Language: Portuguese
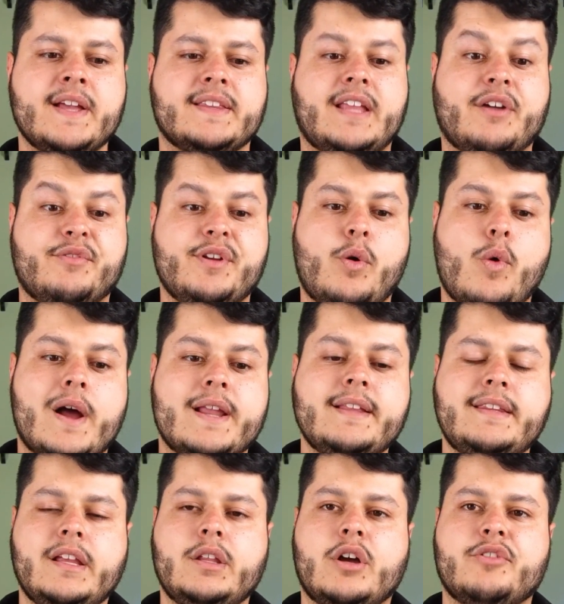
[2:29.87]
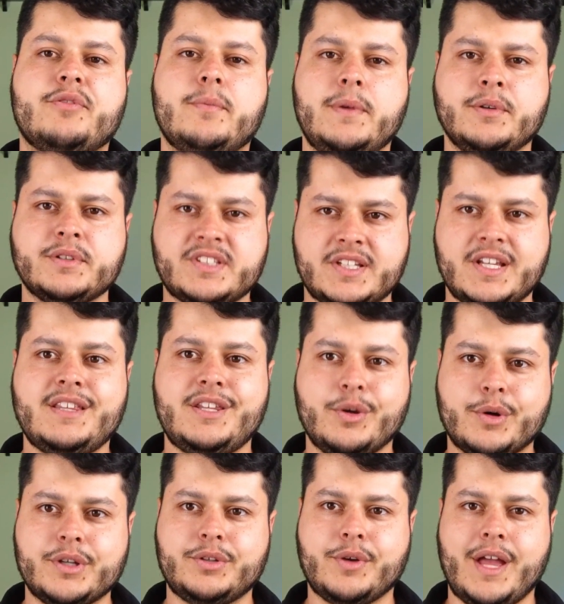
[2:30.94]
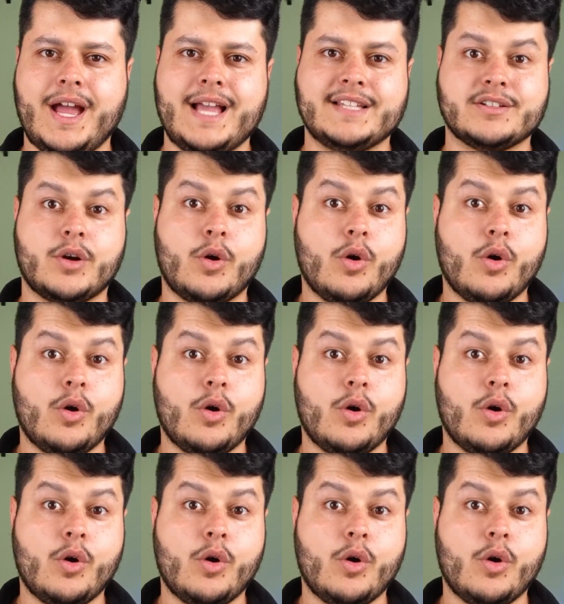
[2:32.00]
estava em R$ 49.108.